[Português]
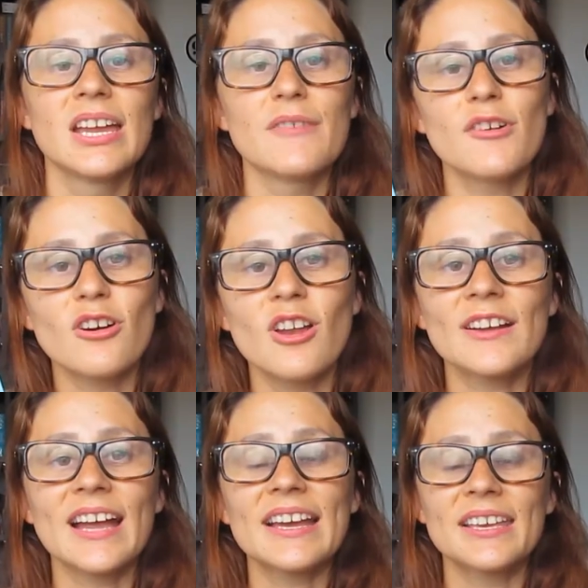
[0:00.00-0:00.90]
Eu vou
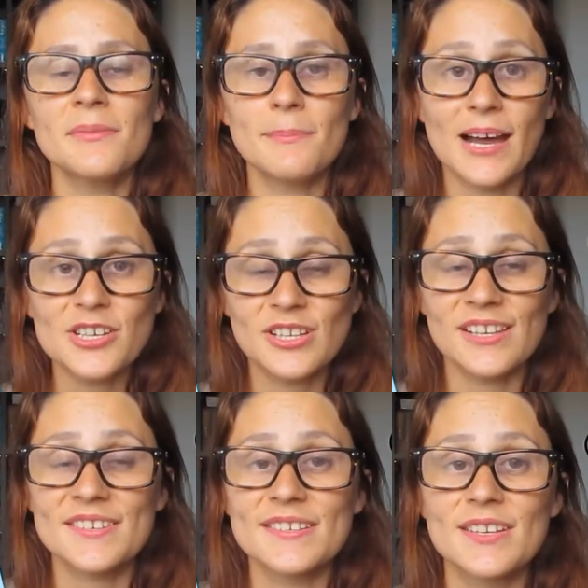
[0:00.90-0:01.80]
colocar aqui embaixo na
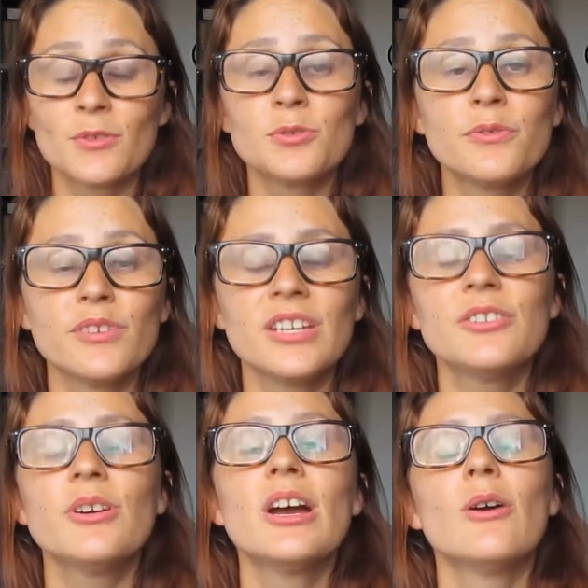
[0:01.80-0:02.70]
descrição do
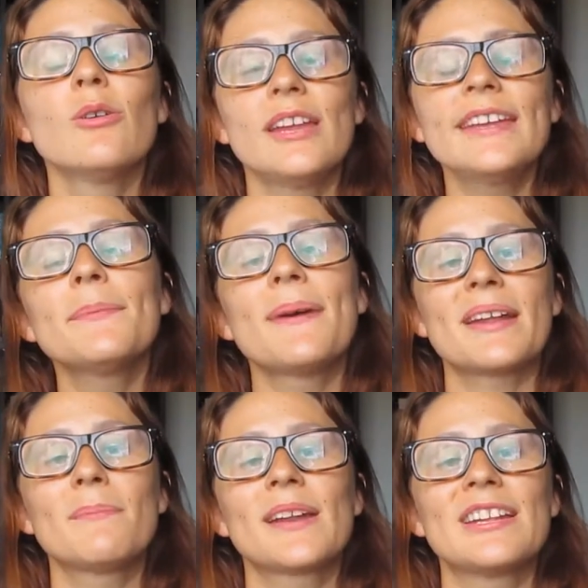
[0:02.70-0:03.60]
vídeo o link
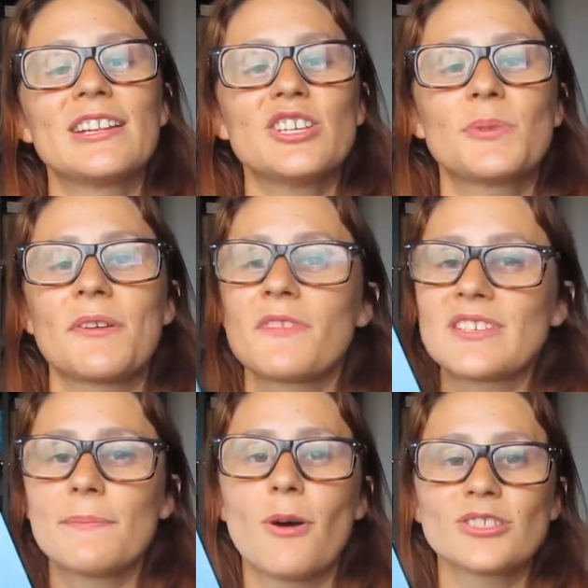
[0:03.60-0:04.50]
para a playlist para que
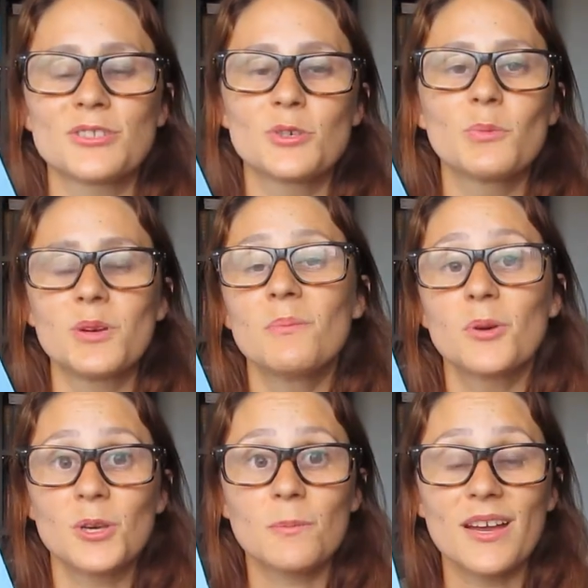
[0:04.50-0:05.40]
você possa descobrir um
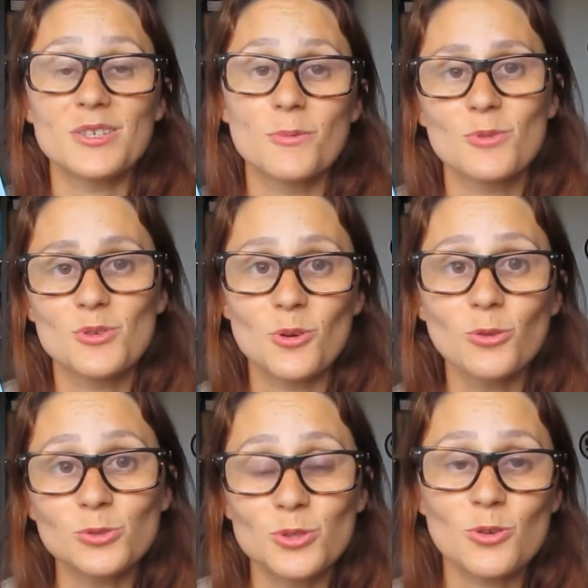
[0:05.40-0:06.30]
pouquinho mais sobre os
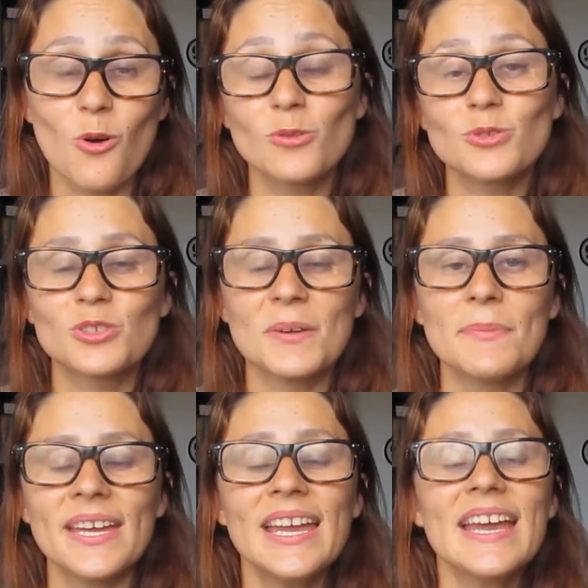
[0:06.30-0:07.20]
outros contos
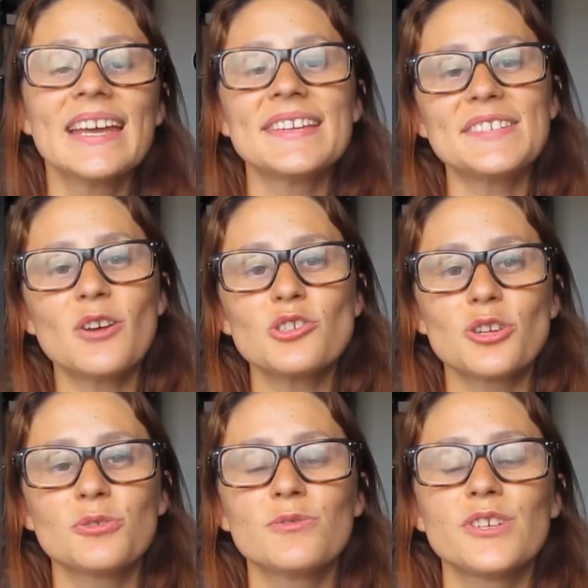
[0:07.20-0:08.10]
também. E se
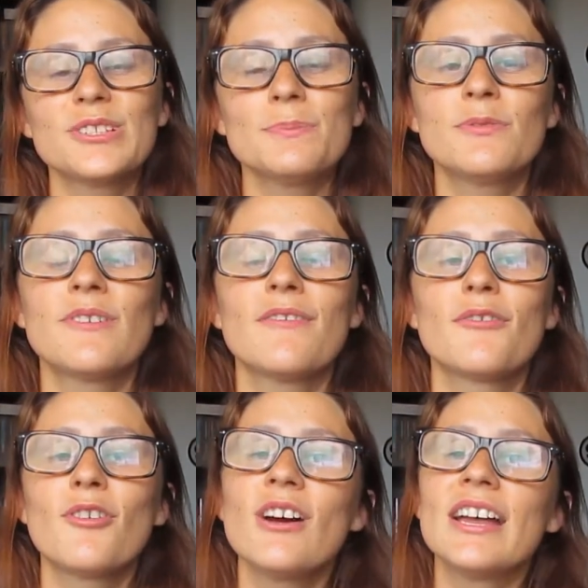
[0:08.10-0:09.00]
gostou do vídeo, por
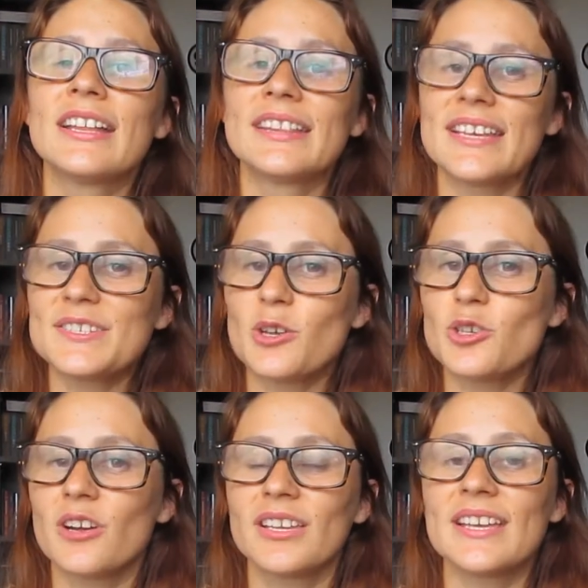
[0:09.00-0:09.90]
favor, dê
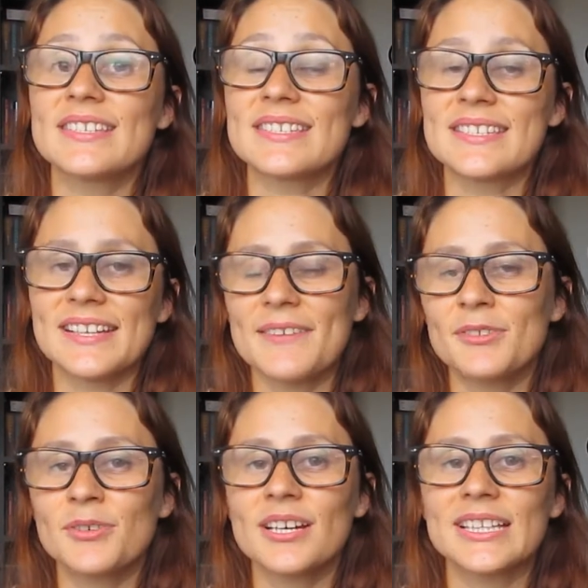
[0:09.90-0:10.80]
seu joinha, se
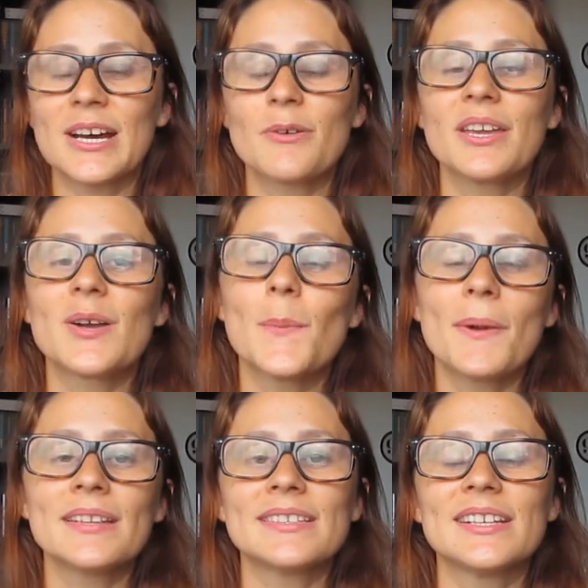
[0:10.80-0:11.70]
inscreve no canal e
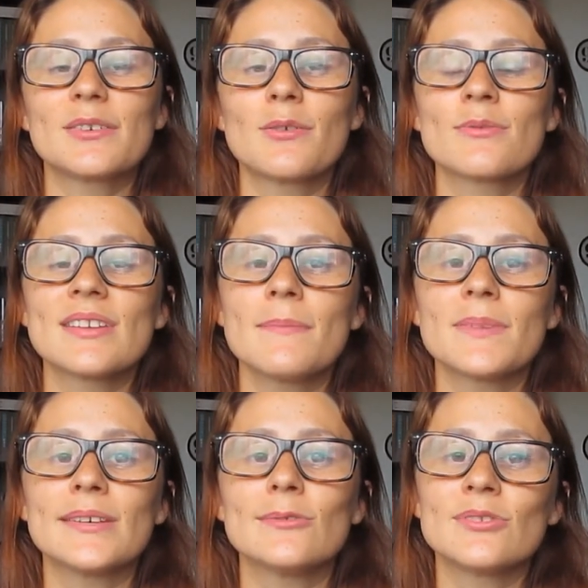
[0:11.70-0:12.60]
compartilha com os
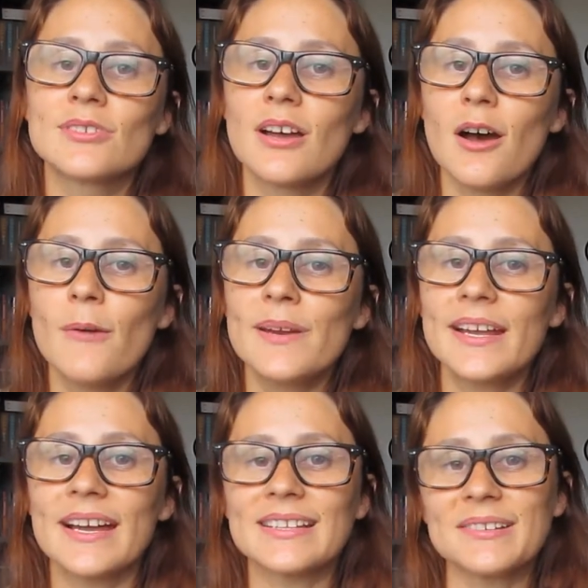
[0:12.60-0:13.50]
amigos.
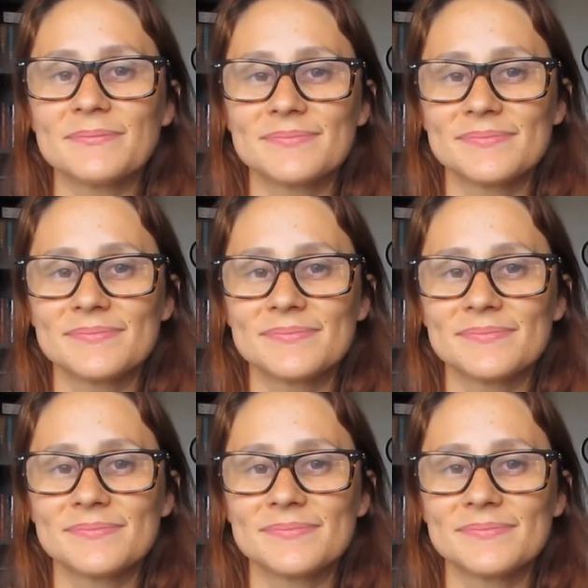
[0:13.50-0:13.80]
Obrigada!